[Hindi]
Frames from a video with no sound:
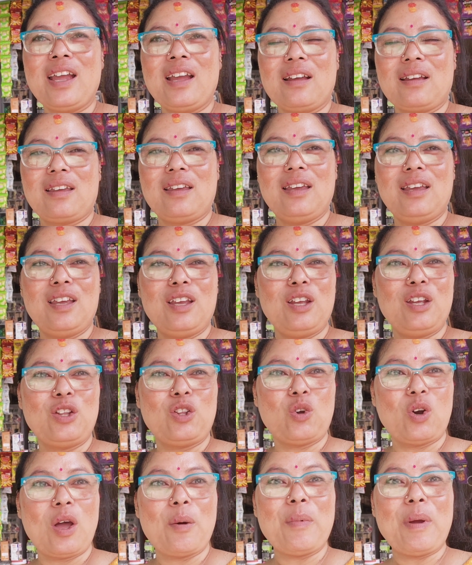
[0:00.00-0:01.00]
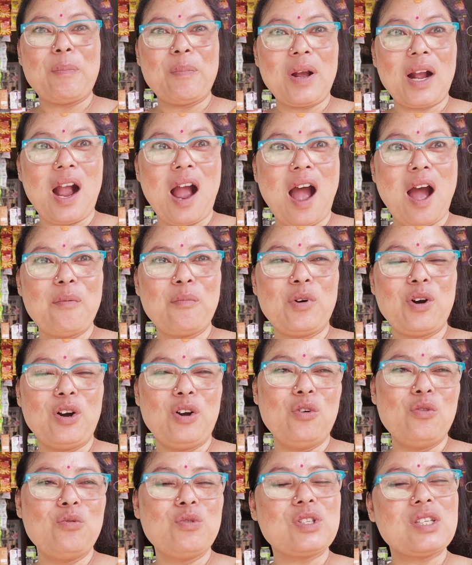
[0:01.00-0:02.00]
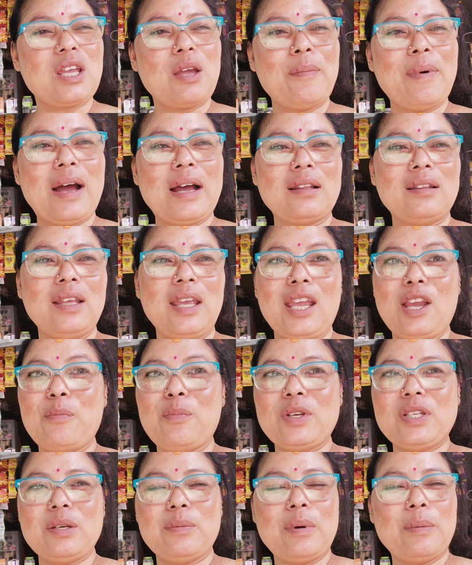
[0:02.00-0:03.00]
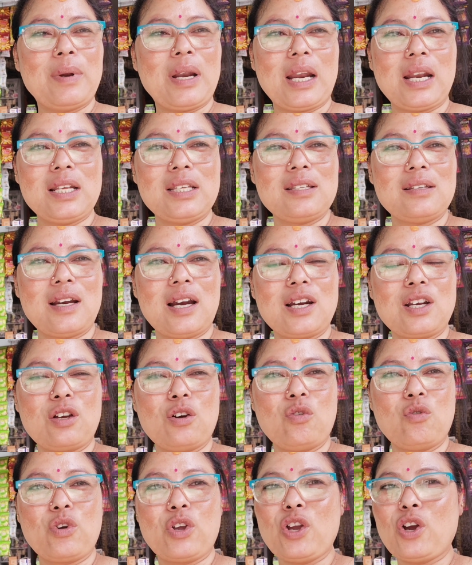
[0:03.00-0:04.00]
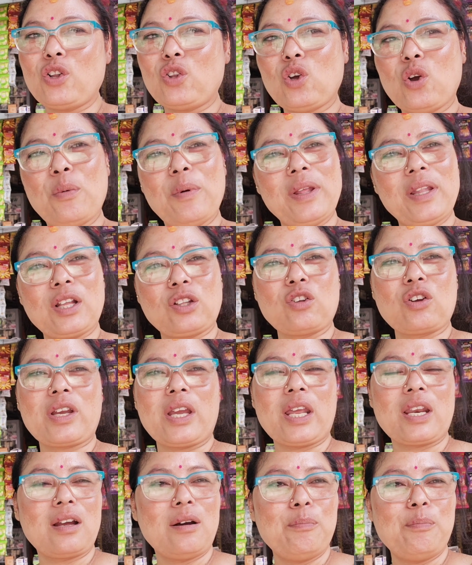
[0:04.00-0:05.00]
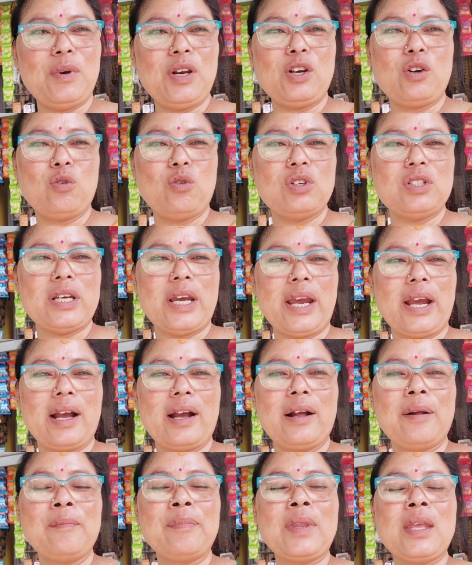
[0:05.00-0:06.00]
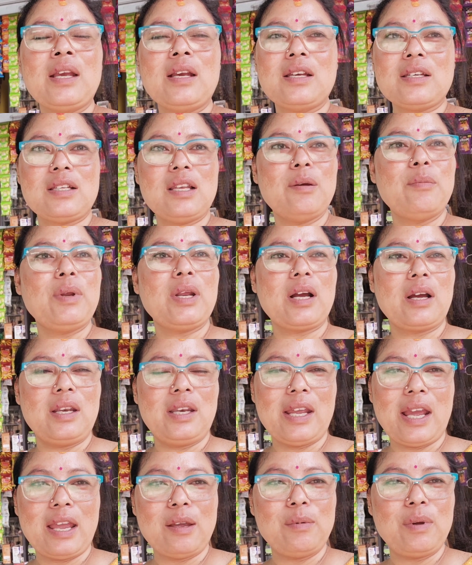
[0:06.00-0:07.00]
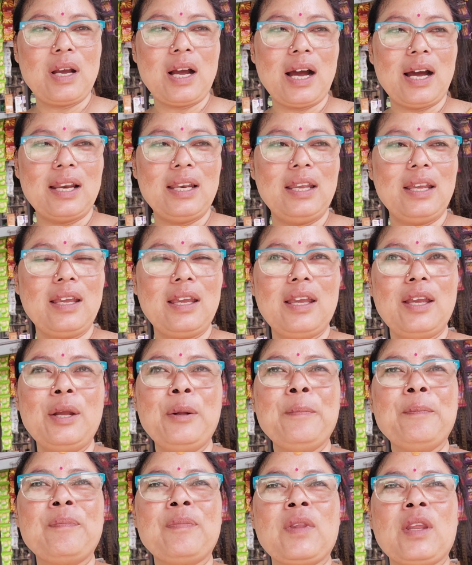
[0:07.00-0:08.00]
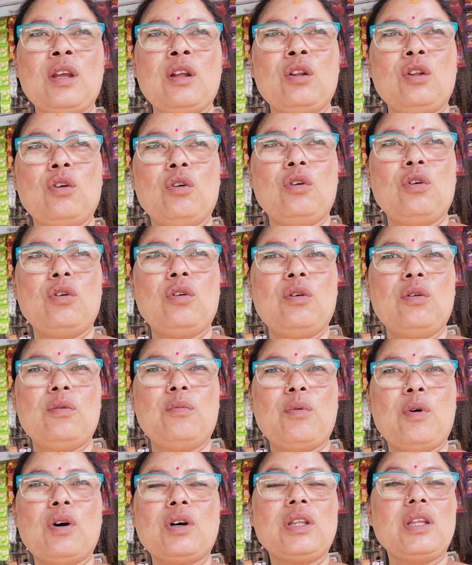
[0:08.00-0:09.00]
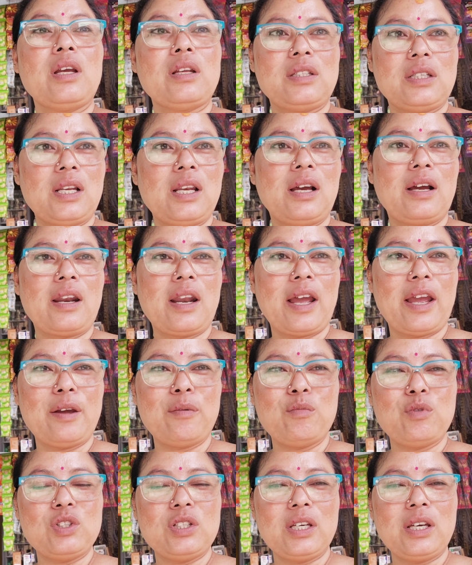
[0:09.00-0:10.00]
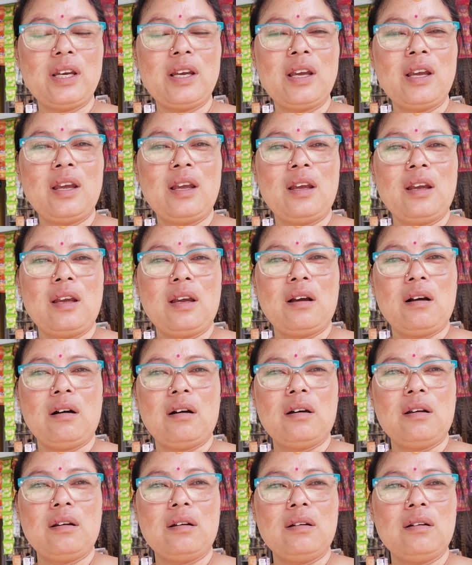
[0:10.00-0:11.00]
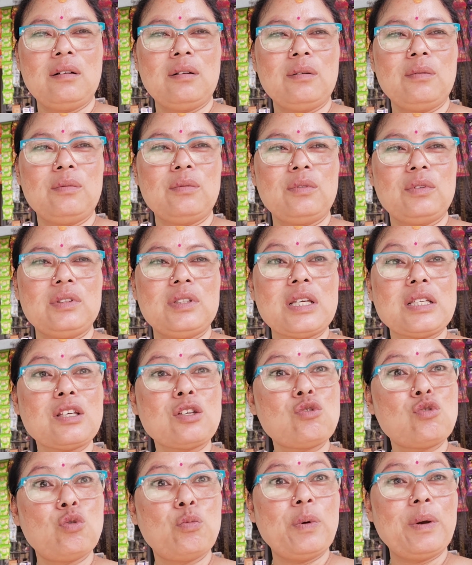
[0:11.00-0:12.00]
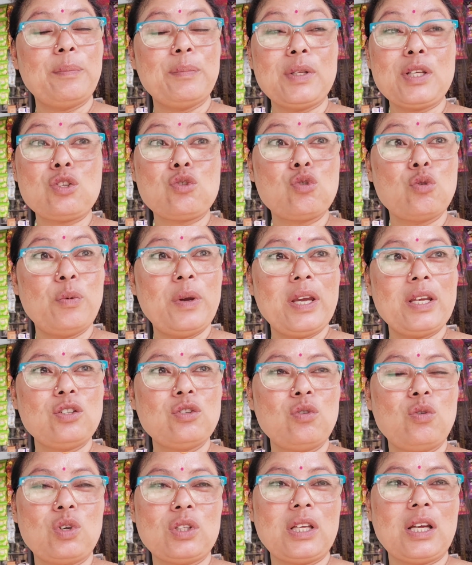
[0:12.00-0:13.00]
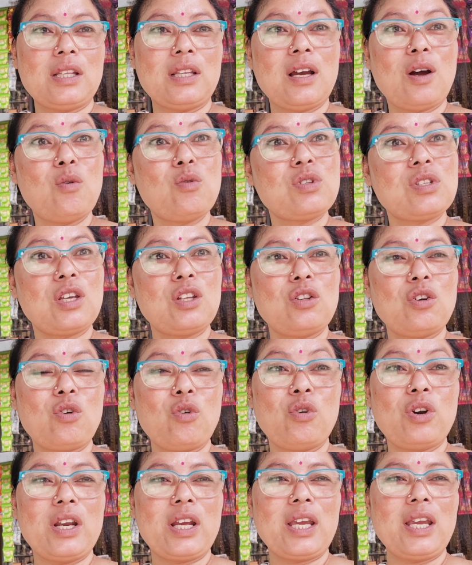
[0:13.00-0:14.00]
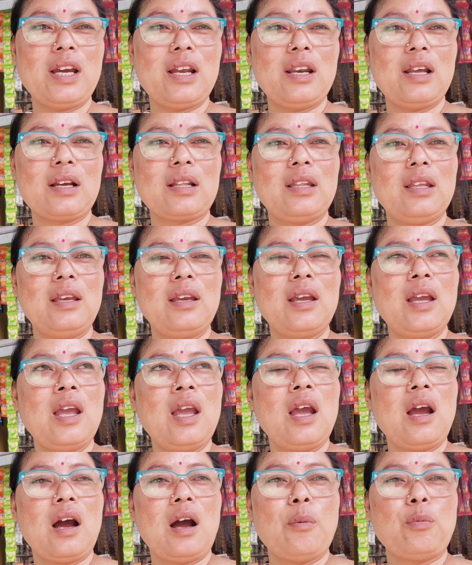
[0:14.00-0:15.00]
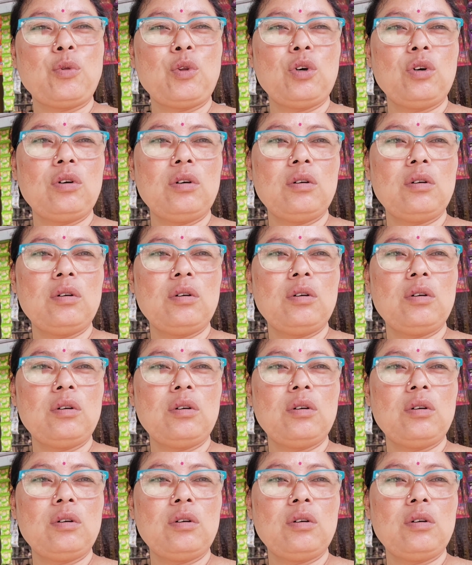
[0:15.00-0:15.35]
कि थोड़ा मैं अपना काम कर लूँ उसके बाद एक बजे मैं बनाना स्टार्ट करूँगी और दो बजे तक तो खैर कम्प्लीट हो जाएगा इसलिए मेरी कन्याएँ भी खा लेंगी तो बहुत ही अच्छा लग रहा है मुझे और जैसा सुबह मतलब सुबह जो होता था उसकी तो रौनक ही अलग थी अब तो